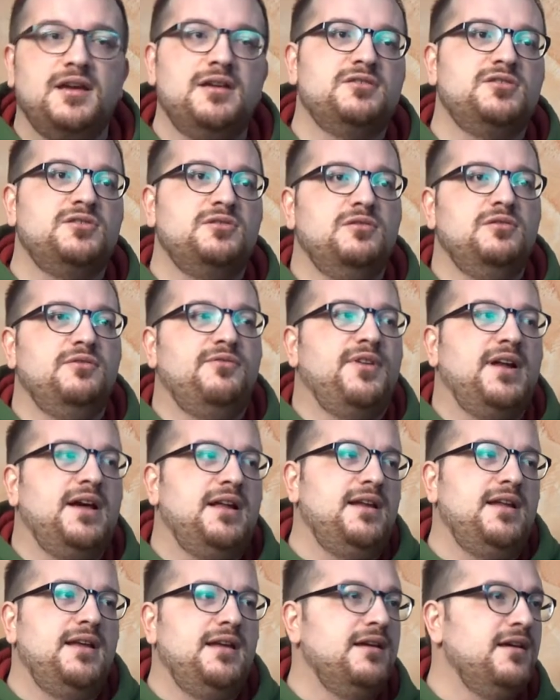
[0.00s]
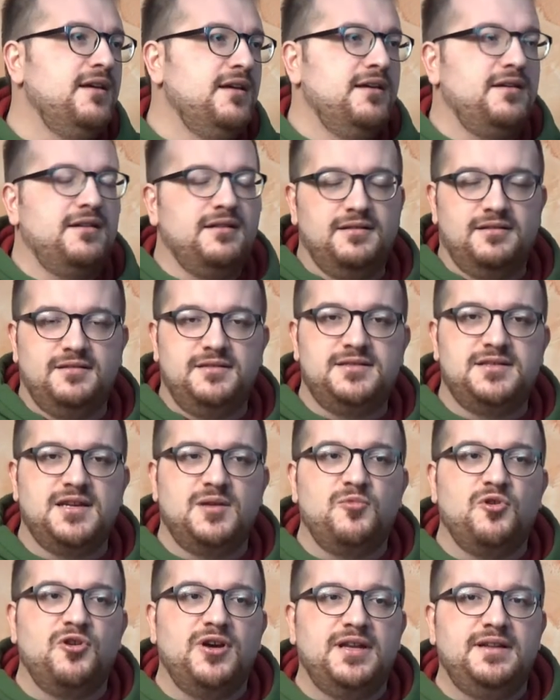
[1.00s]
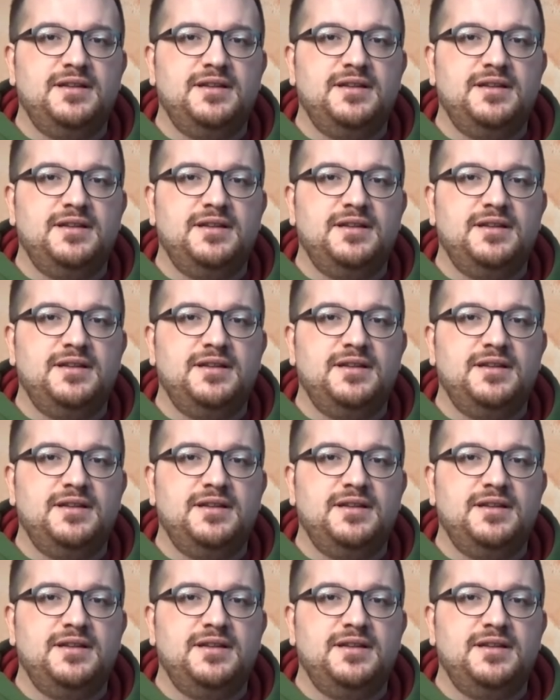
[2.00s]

che sono fra le eh, diciamo,